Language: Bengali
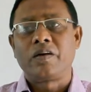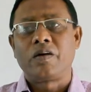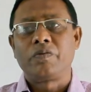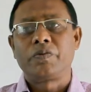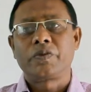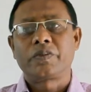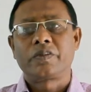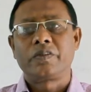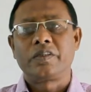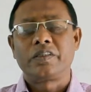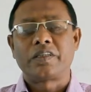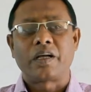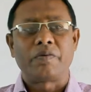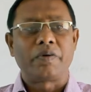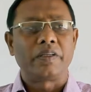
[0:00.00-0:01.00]
অবশ্যই
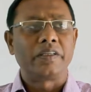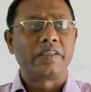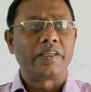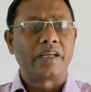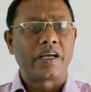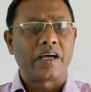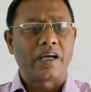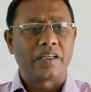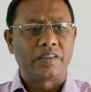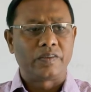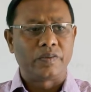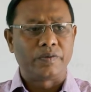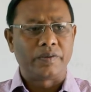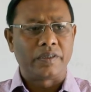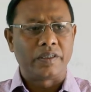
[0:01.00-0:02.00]
সাবান দিয়ে হাত
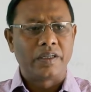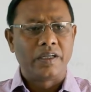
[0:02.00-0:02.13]
ধোয়া